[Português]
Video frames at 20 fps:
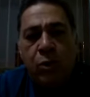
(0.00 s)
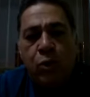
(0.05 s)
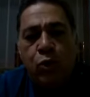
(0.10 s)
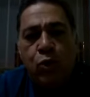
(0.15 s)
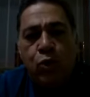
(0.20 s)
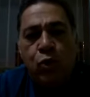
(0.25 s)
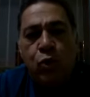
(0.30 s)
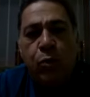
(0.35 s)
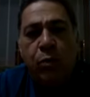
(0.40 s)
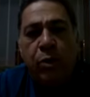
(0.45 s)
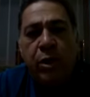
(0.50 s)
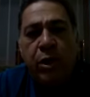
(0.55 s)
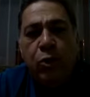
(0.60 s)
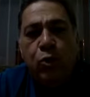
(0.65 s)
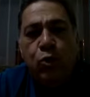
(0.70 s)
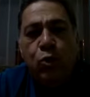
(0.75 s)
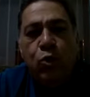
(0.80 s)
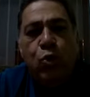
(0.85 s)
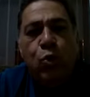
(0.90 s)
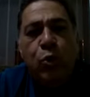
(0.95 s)
sobre
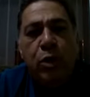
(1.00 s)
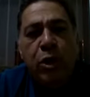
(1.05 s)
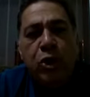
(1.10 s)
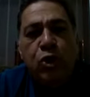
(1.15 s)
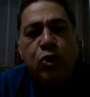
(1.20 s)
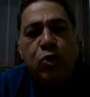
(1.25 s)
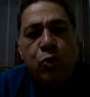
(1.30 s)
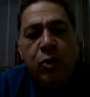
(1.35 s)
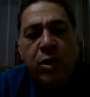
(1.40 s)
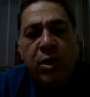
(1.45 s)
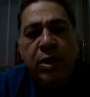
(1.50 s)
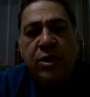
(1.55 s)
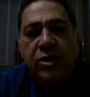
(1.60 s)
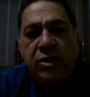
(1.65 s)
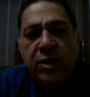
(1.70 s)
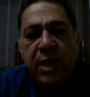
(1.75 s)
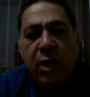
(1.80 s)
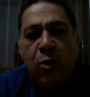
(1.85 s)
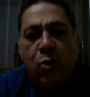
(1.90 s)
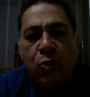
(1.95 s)
tudo isto que
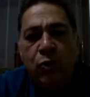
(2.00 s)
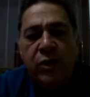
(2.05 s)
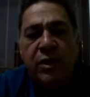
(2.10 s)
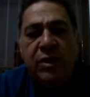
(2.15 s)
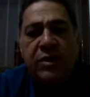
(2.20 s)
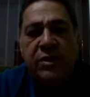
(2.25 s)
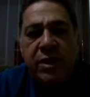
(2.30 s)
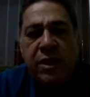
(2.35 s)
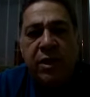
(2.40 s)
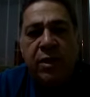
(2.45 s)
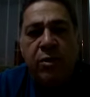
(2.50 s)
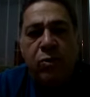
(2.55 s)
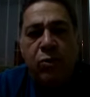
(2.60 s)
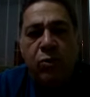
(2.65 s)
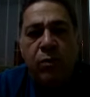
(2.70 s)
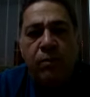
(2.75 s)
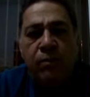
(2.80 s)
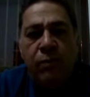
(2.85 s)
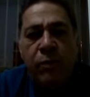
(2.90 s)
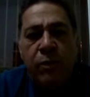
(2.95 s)
está
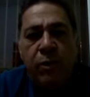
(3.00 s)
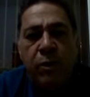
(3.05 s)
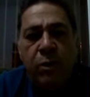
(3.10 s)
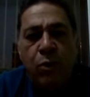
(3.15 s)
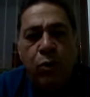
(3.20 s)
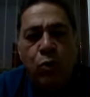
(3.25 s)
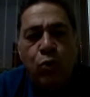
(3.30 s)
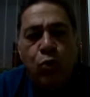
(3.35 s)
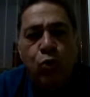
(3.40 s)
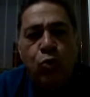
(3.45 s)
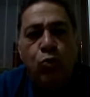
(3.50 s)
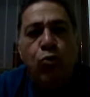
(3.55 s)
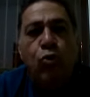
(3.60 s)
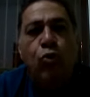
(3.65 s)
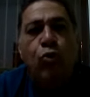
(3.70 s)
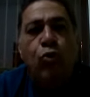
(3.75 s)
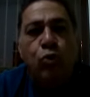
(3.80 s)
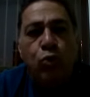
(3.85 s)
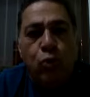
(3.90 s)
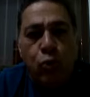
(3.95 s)
acontecendo no
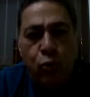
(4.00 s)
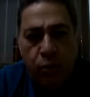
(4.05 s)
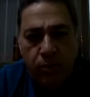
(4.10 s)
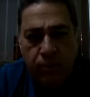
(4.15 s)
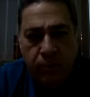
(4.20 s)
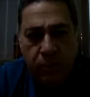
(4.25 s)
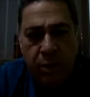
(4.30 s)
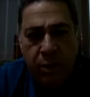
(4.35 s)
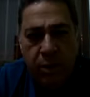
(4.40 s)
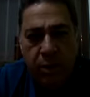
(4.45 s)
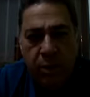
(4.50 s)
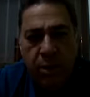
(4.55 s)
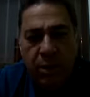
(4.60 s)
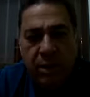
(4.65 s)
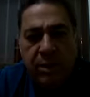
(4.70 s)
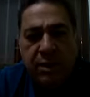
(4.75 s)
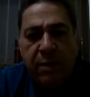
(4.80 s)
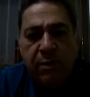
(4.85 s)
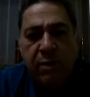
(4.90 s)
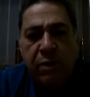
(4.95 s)
mundo.
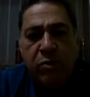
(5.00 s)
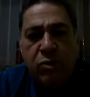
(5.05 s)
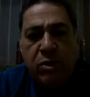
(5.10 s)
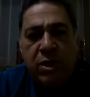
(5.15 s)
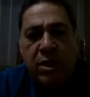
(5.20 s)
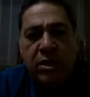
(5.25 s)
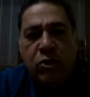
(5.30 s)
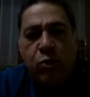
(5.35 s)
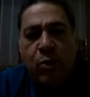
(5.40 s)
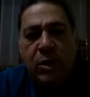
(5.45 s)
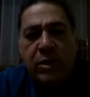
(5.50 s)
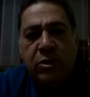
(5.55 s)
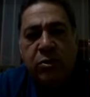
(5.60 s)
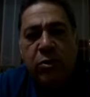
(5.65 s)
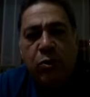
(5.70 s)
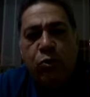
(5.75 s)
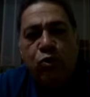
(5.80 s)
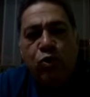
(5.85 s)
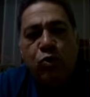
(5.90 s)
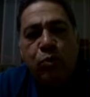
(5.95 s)
Sabemos que a situação
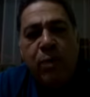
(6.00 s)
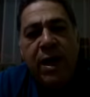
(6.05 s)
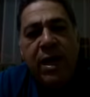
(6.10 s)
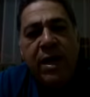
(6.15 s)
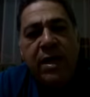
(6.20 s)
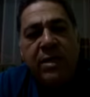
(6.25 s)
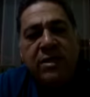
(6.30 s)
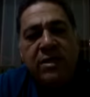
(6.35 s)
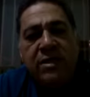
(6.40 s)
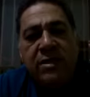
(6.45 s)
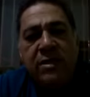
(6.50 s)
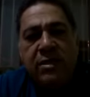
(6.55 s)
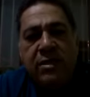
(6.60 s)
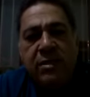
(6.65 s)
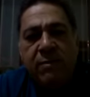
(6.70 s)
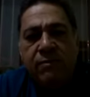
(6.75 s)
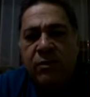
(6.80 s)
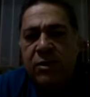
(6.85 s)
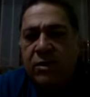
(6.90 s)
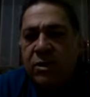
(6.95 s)
em alguns
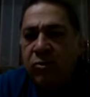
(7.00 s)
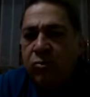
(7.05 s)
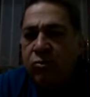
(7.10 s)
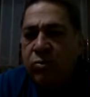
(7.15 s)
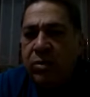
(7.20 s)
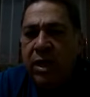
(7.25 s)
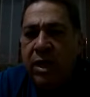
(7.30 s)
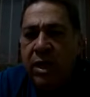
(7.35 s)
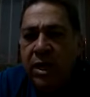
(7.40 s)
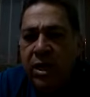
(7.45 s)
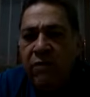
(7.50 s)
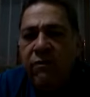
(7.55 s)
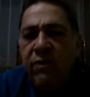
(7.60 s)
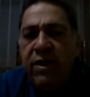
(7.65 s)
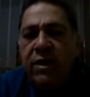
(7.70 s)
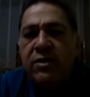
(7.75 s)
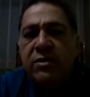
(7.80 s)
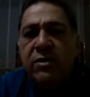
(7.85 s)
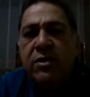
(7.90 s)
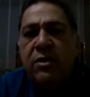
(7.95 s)
países são
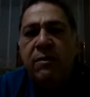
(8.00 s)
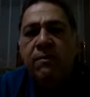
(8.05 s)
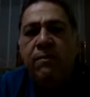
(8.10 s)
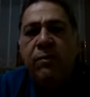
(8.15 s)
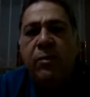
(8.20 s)
terríveis